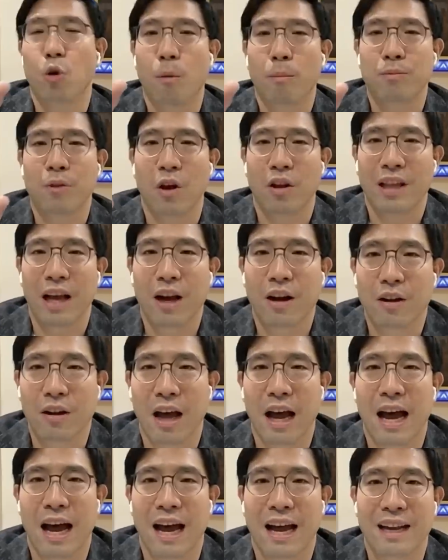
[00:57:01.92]
กระทบต่อทั้ง
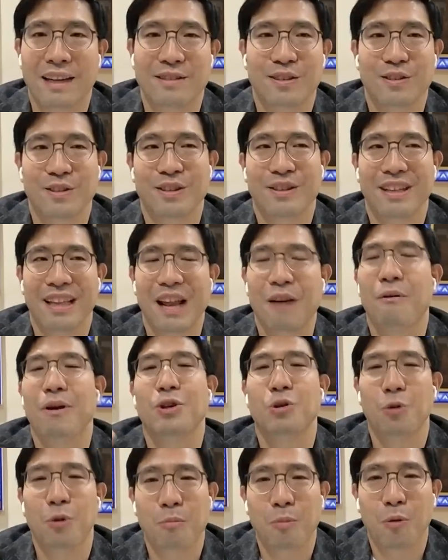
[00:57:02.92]
อ่าเรียก
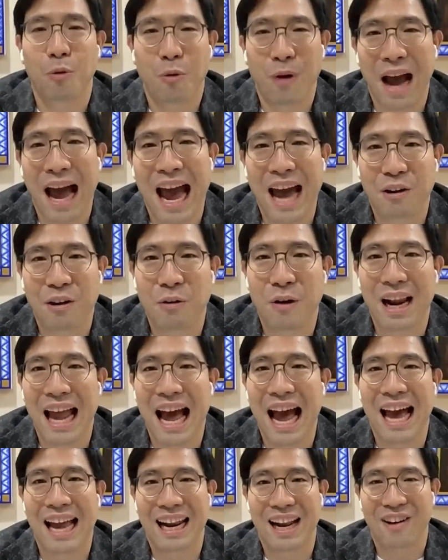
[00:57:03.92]
ว่าทุนผูกขาดด้วย
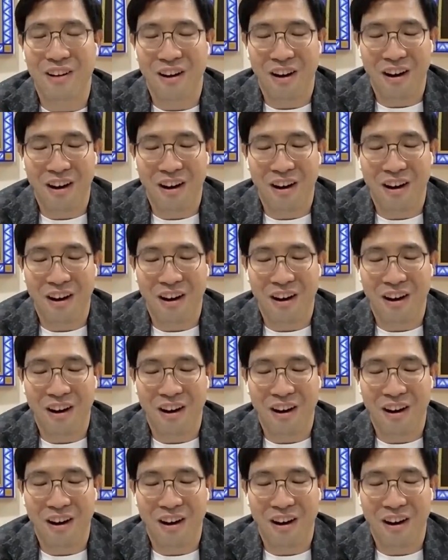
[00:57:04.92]
ล่ะ แล้